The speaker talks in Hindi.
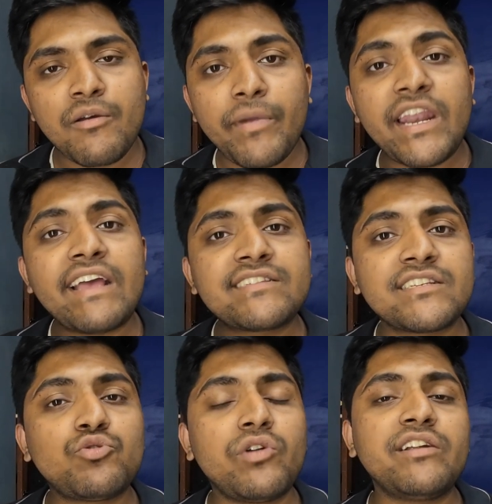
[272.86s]
मैंने ऐसे
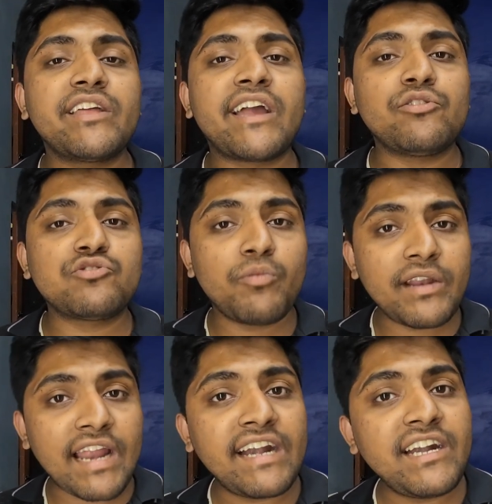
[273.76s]
स्टूडेंट देखा है दोस्तों मैं
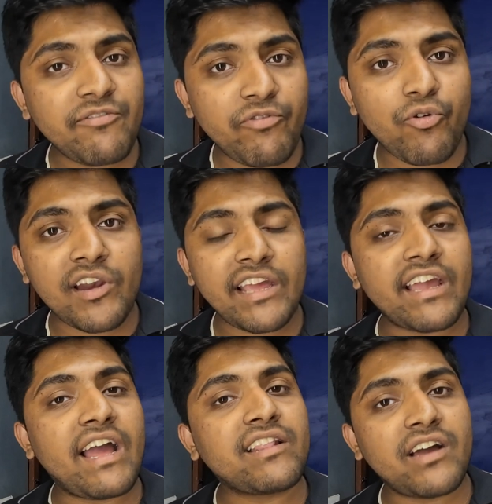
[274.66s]
94
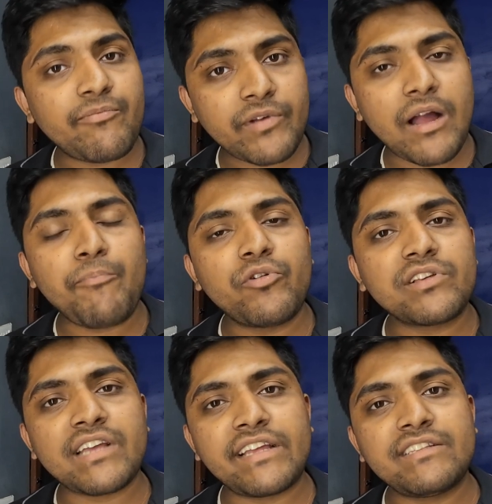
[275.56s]
लेके आया था कंप्यूटर
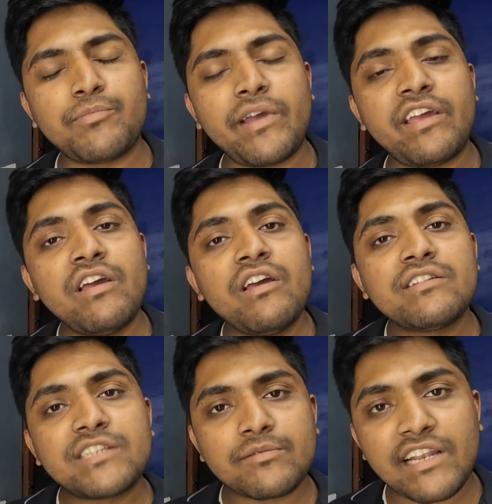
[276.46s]
साइंस में
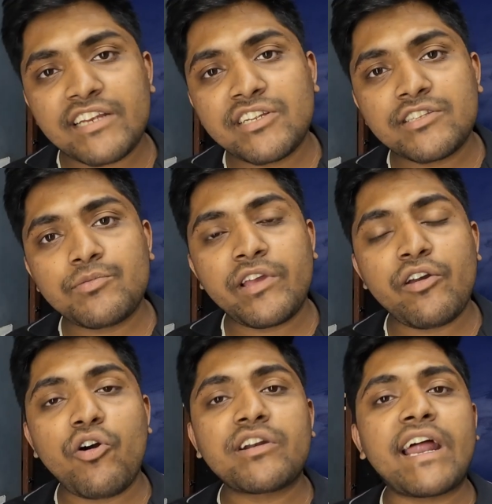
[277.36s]
जब सिलेक्शंस
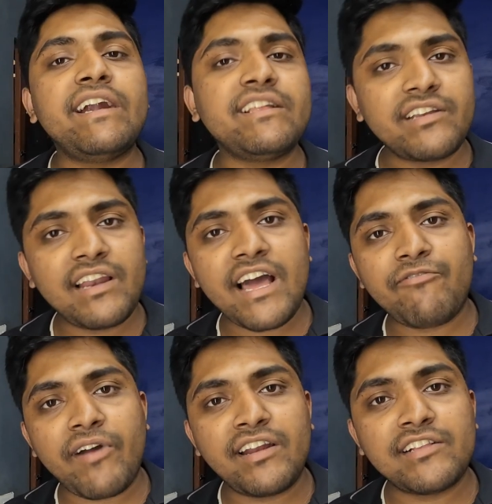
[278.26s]
में और 93 लाया
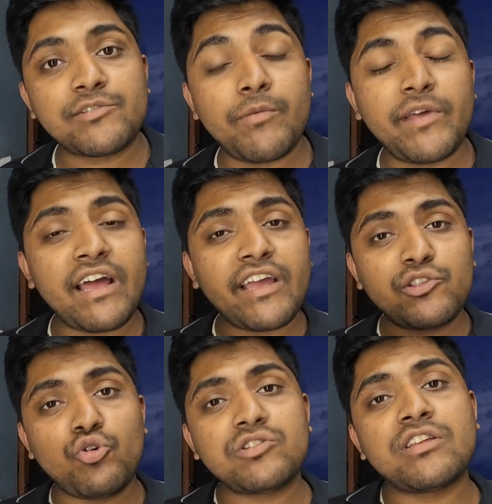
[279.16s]
फाइनल्स में मेरा एक
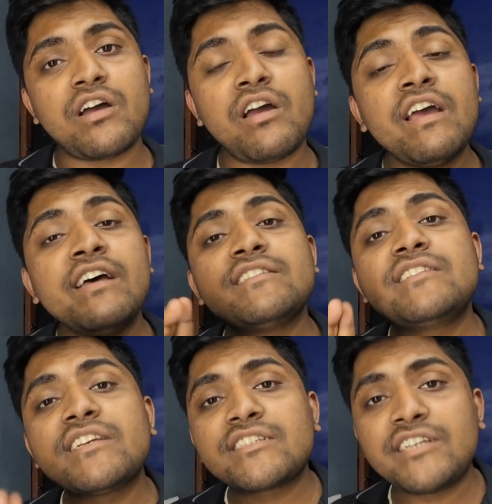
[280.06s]
दोस्त था
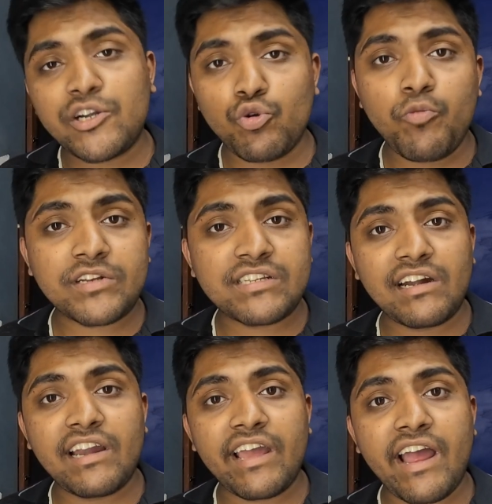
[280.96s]
62
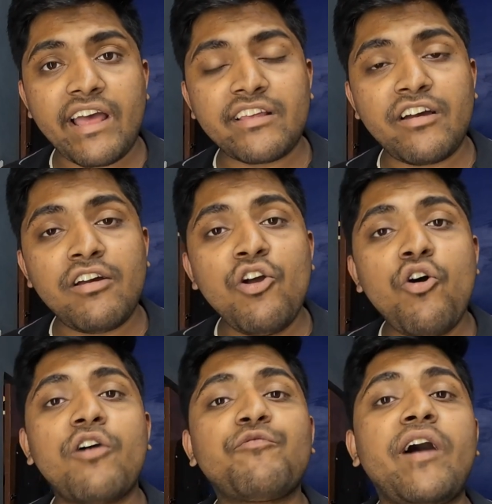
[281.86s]
परसेंट ले गया था
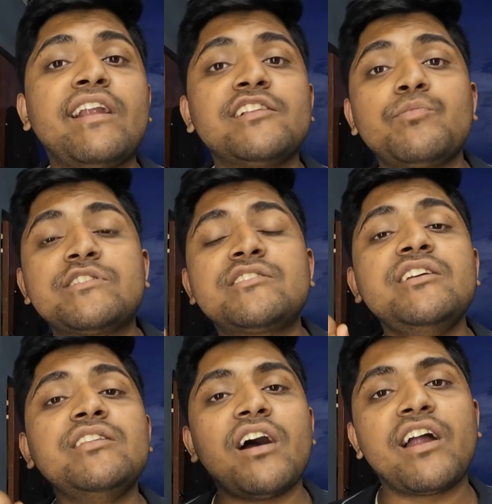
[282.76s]
और फाइनल्स में
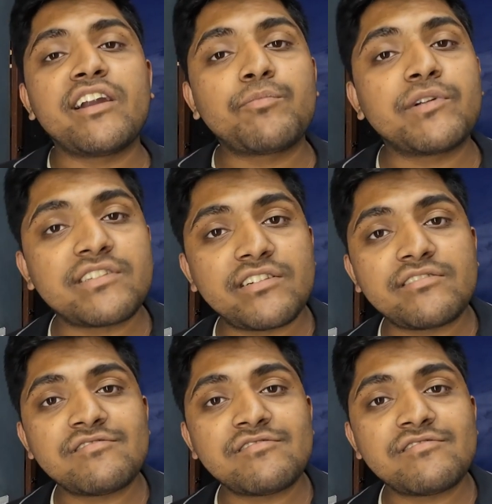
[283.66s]
सीधा 100 परसेंट